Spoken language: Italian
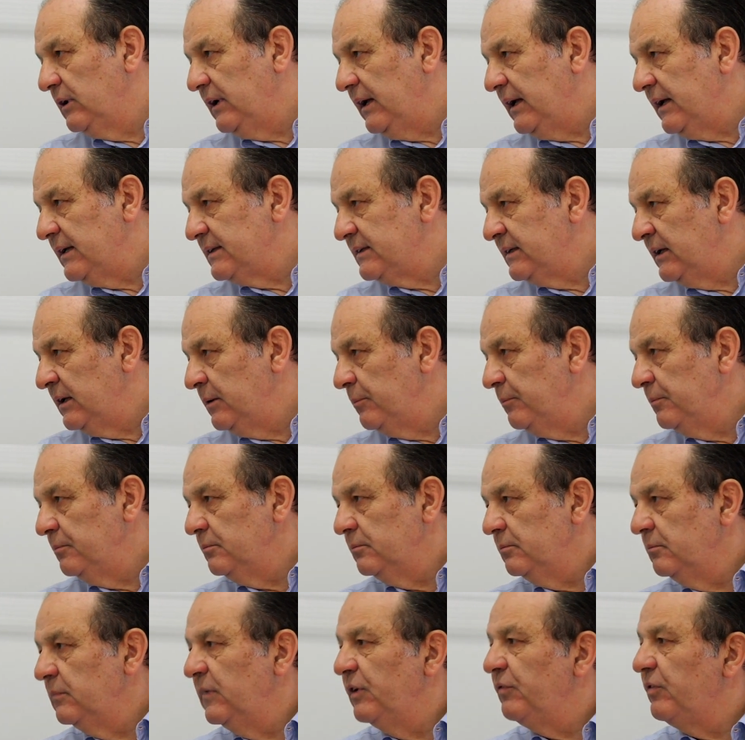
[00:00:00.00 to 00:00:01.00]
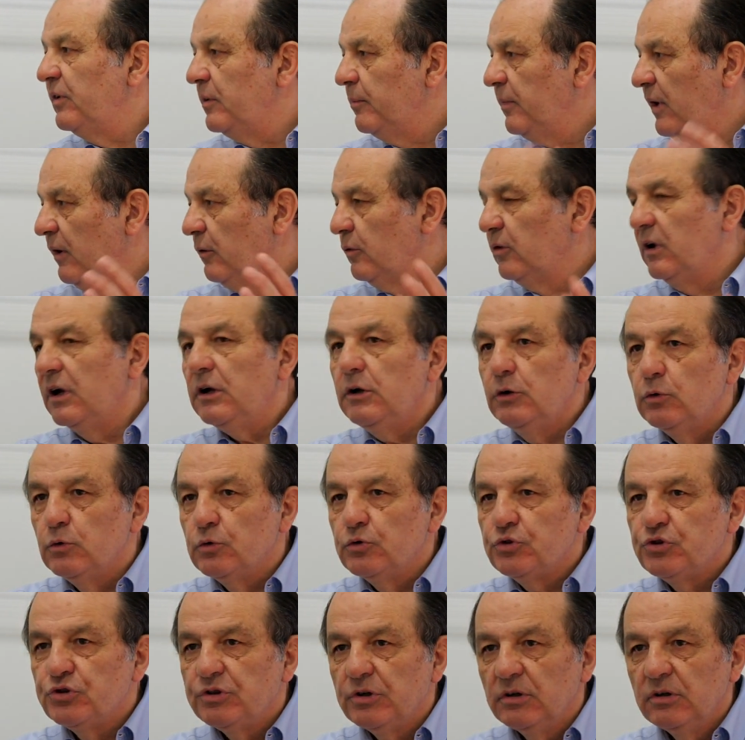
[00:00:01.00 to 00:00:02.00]
casa, mi fermavano
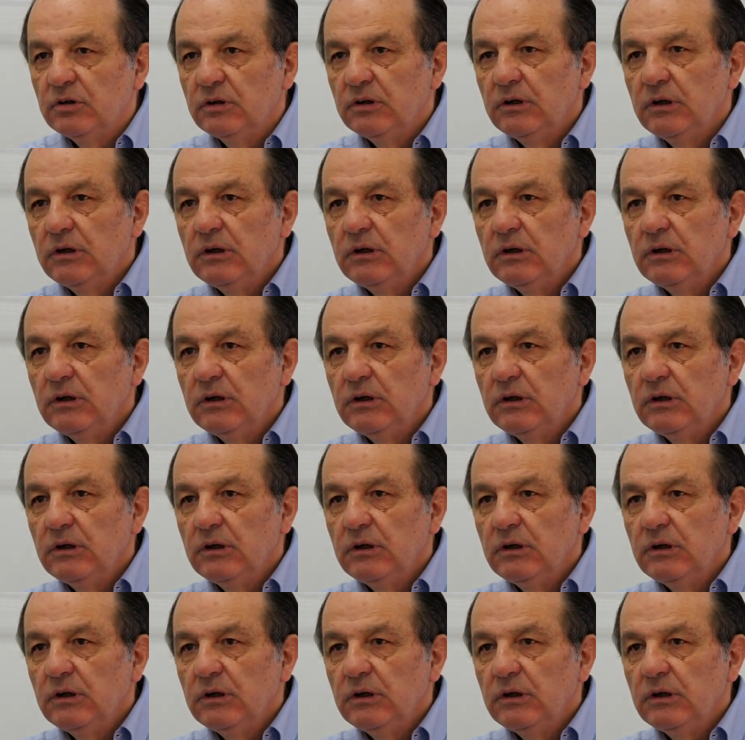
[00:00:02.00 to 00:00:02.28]
all'uscio,